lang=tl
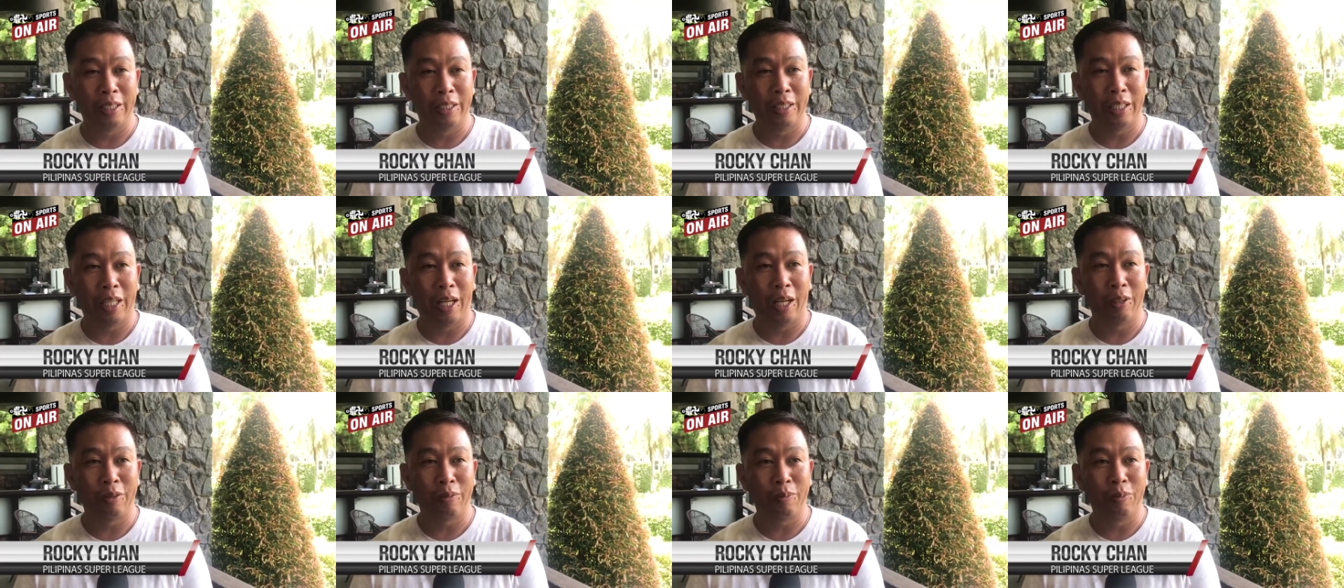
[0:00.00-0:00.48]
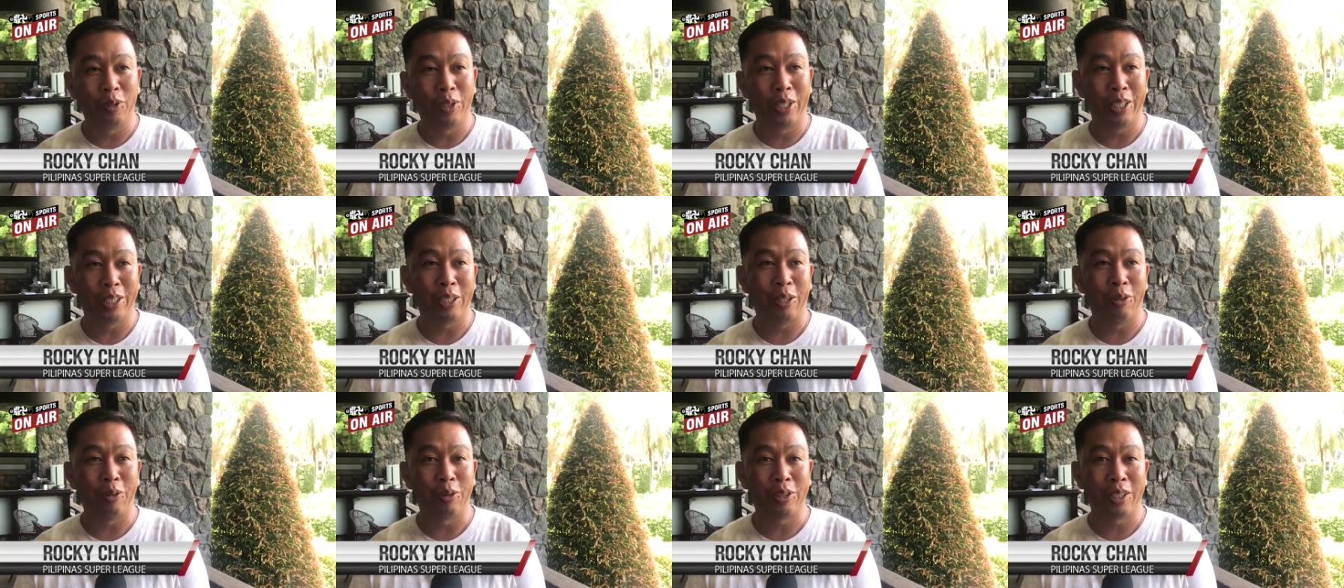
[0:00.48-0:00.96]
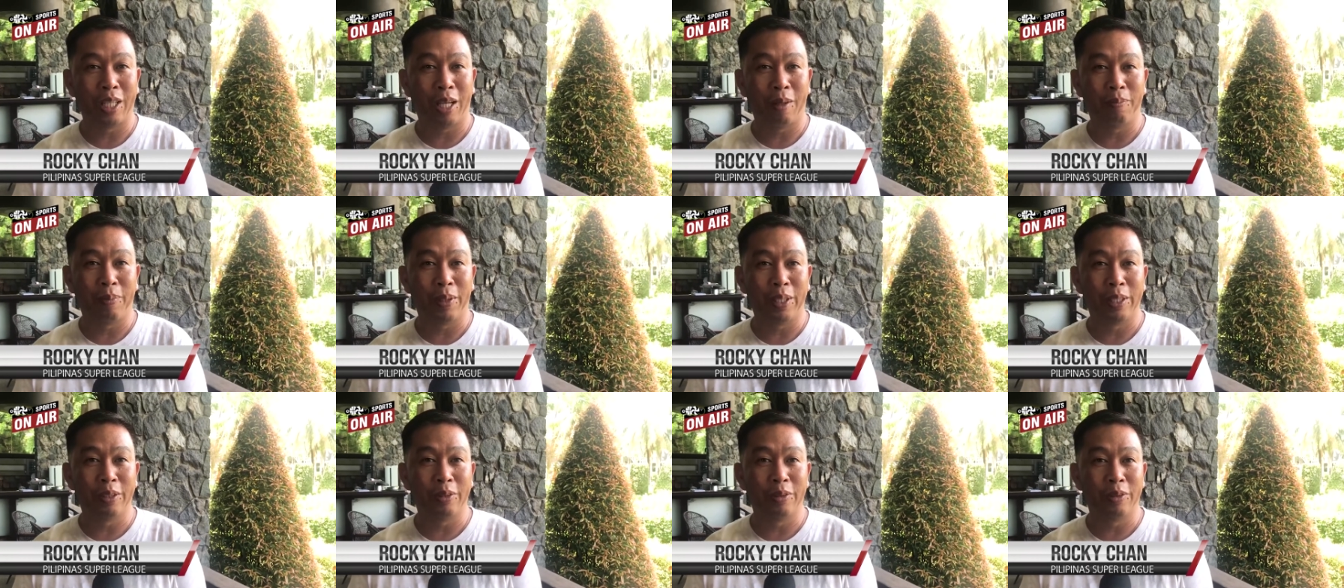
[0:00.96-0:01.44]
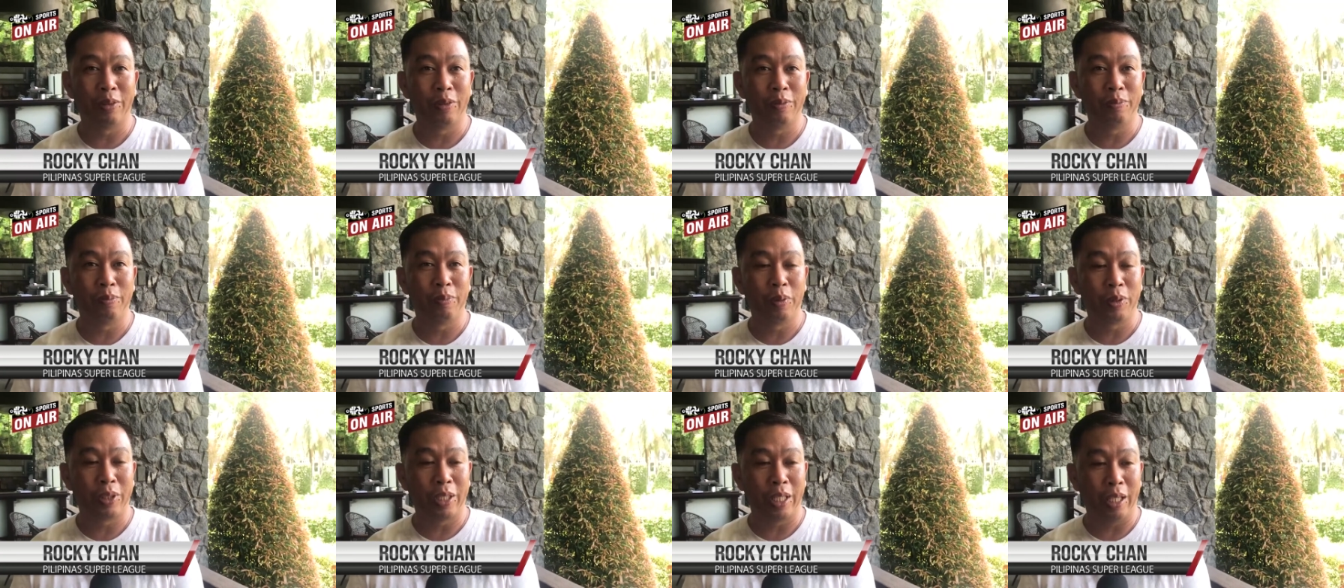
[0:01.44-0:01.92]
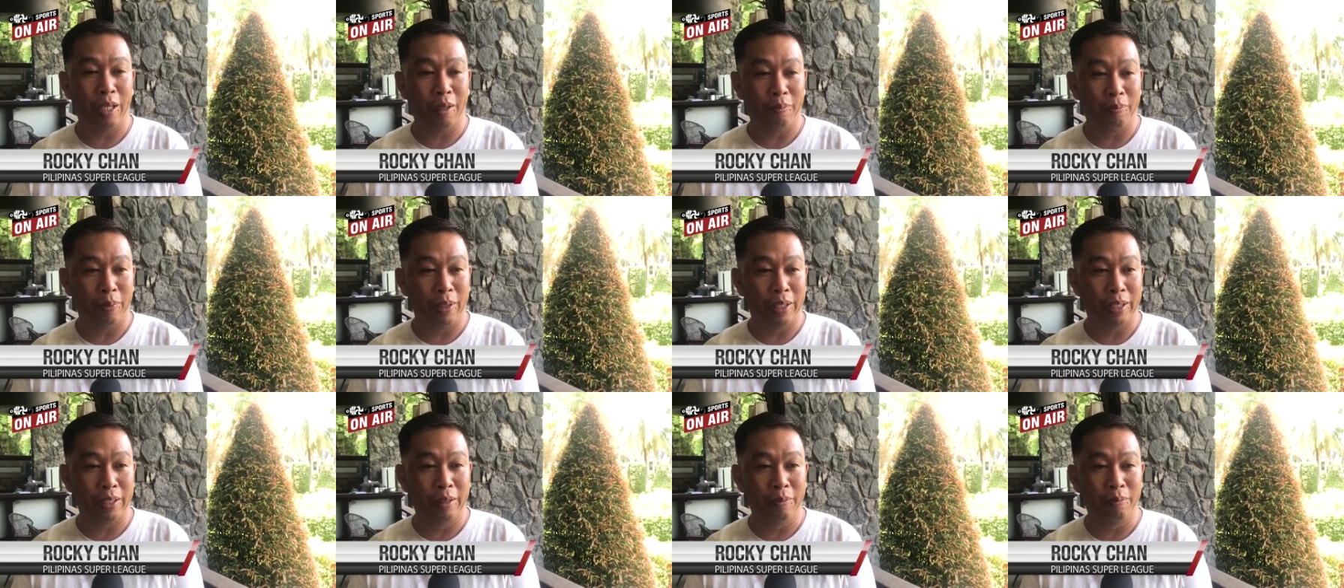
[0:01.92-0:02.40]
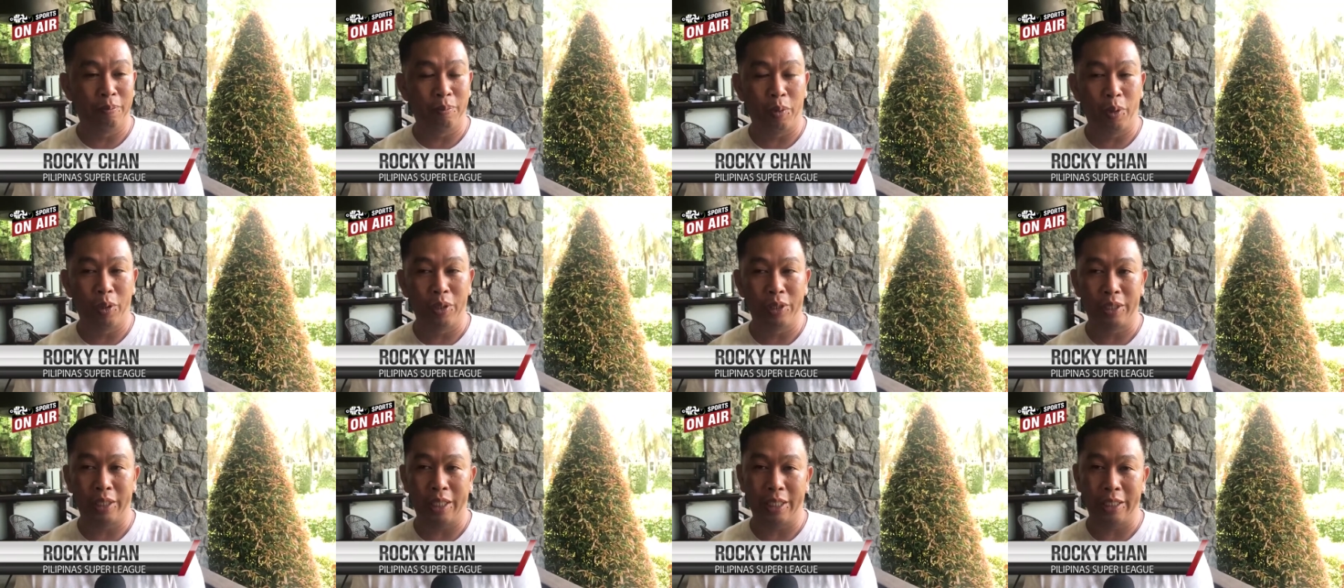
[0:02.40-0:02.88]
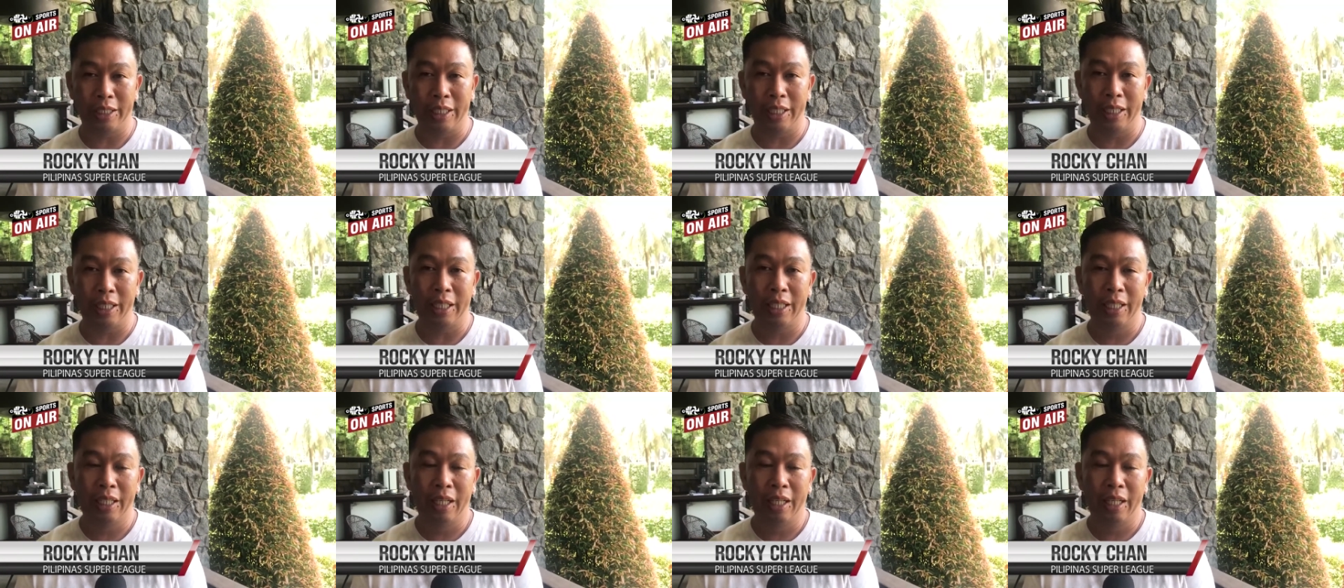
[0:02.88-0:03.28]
out muna sa usapan yung putting up an import kasi